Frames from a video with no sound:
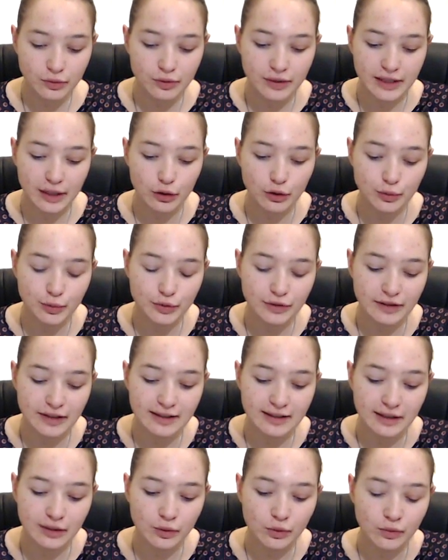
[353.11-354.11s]
où il y a eu peut-être
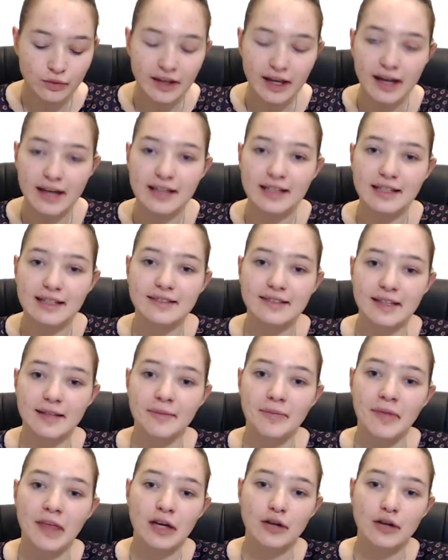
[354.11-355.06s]
des contrariétés,